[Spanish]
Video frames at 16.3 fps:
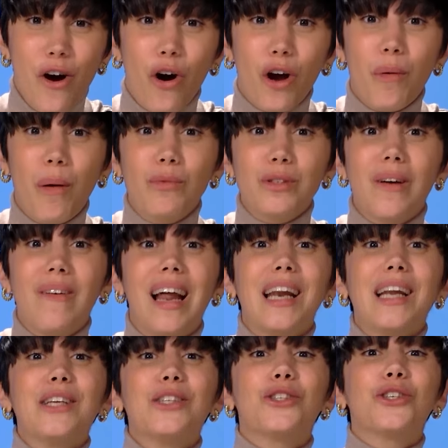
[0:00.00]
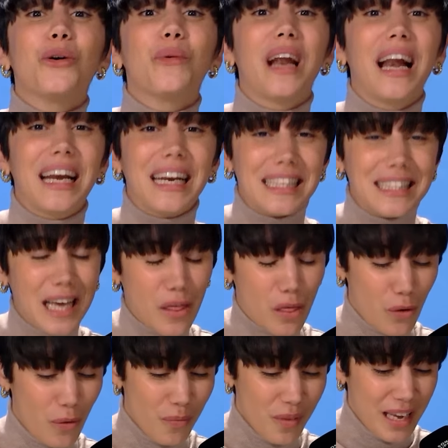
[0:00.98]
Hoy vamos a hablar sobre el
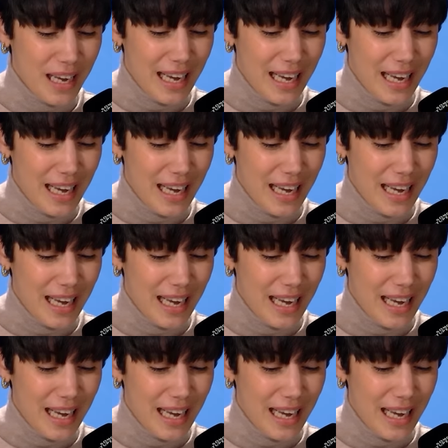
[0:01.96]
rechazo.